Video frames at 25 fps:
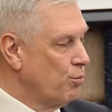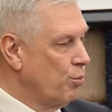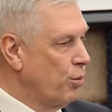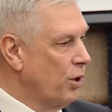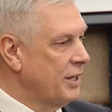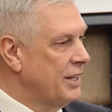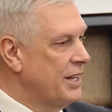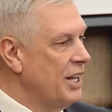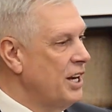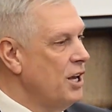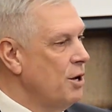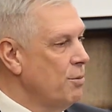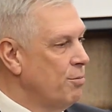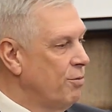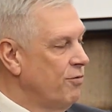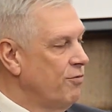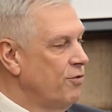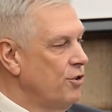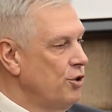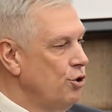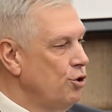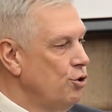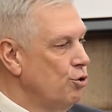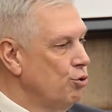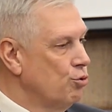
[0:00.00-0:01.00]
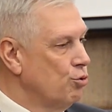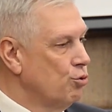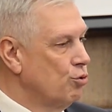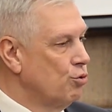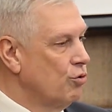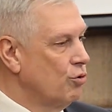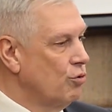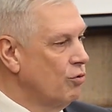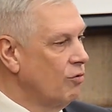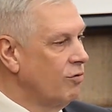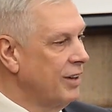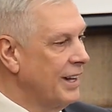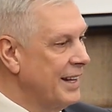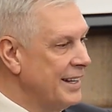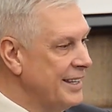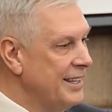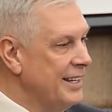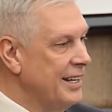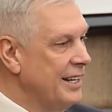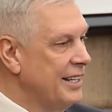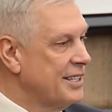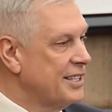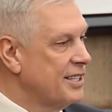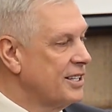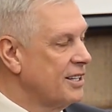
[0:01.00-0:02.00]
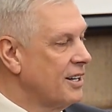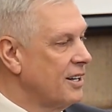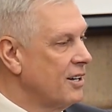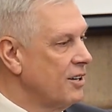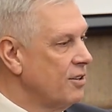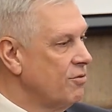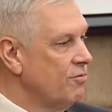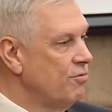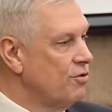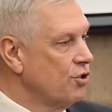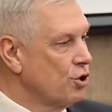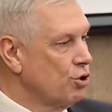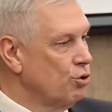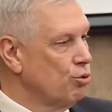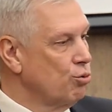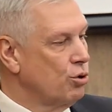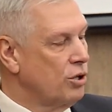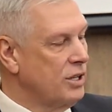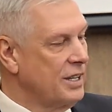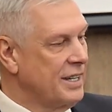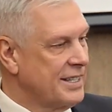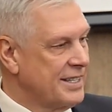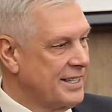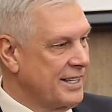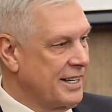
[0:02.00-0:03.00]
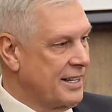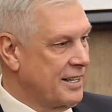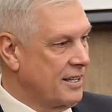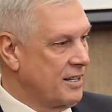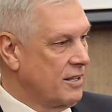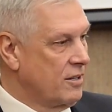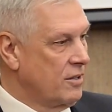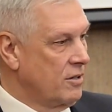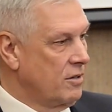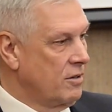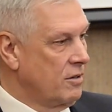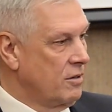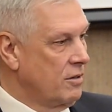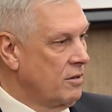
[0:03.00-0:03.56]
по требованию владельца, вернуть назад.